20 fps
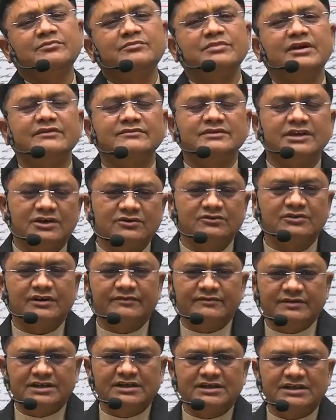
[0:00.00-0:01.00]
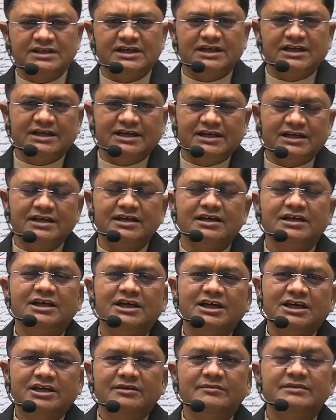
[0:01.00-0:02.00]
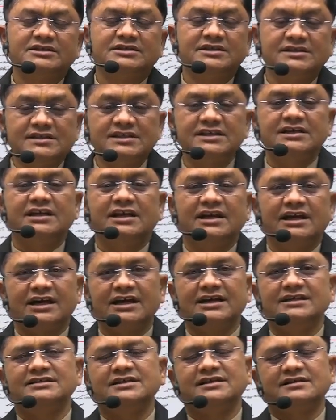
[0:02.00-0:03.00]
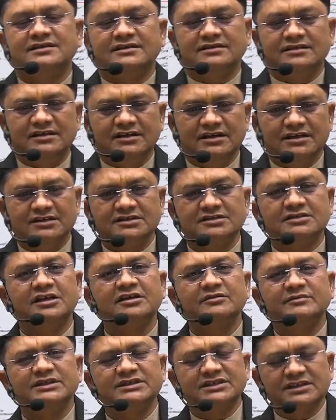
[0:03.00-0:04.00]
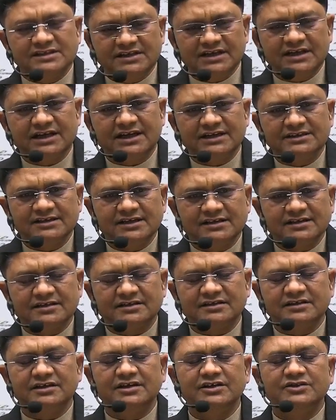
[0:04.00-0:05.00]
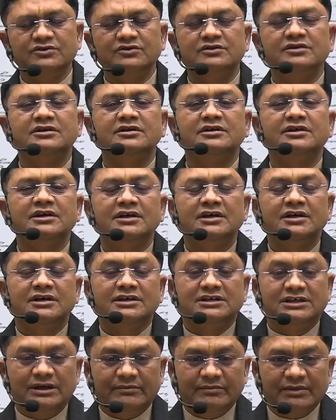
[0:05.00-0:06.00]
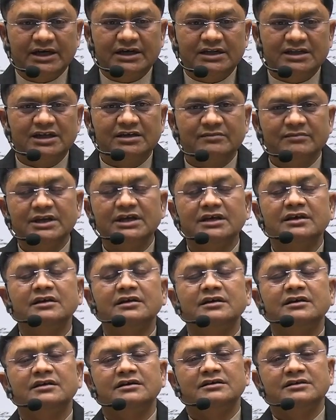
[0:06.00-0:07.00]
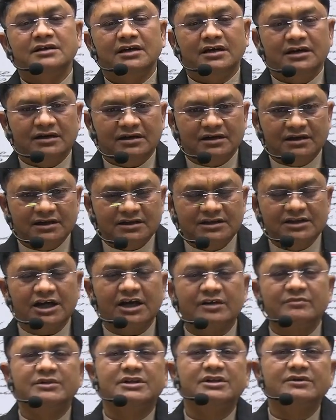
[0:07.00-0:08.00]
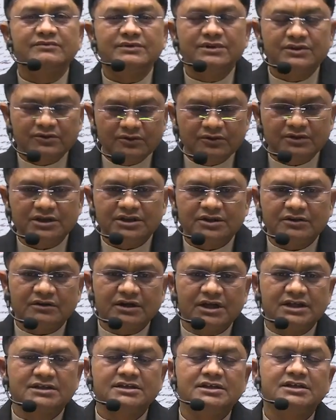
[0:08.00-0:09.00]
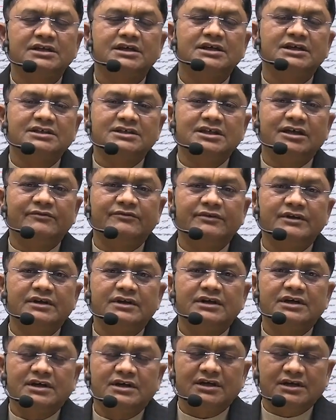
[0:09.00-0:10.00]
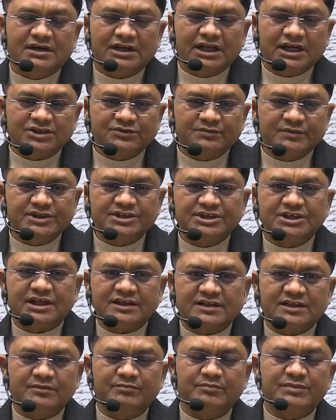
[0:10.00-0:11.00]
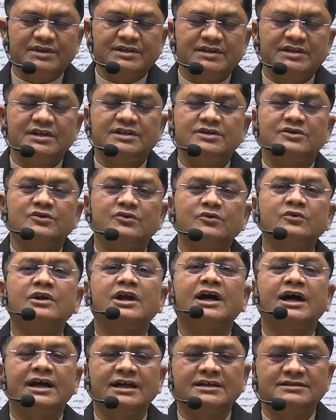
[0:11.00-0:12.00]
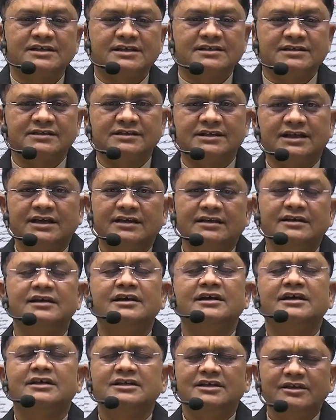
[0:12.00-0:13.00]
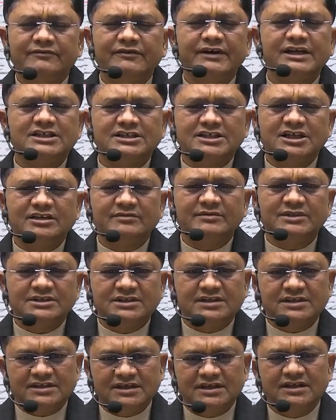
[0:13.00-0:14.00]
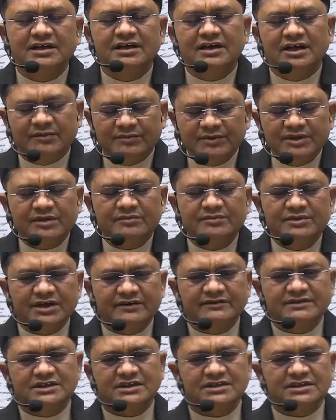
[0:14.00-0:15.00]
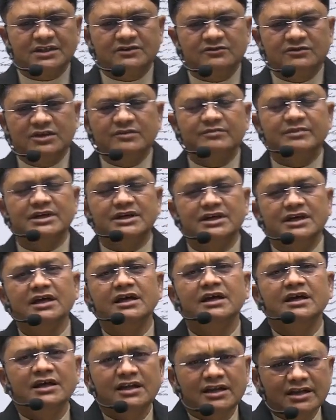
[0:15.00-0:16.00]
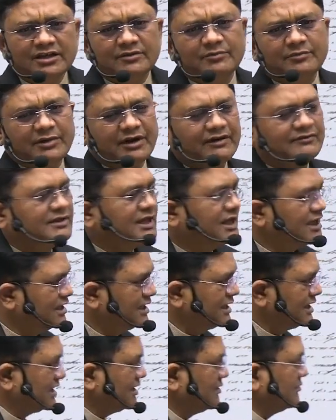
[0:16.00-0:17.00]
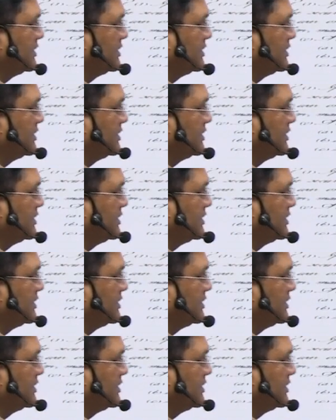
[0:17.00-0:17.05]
प्रावधानों का वर्णन किया गया है इमरजेंसी लगाई जा सकती है नेशनल इमरजेंसी लगाई जा सकती है युद्ध या बाहरी हमले या हथियारबंद विद्रोह के दौरान या फिर राष्ट्रपति शासन प्रेसिडेंट रूल लगाया जा सकता है या फाइनेंशियल इमरजेंसी अभी कभी आवश्यकता तो नहीं पड़ी है लेकिन प्रावधान है यहाँ पर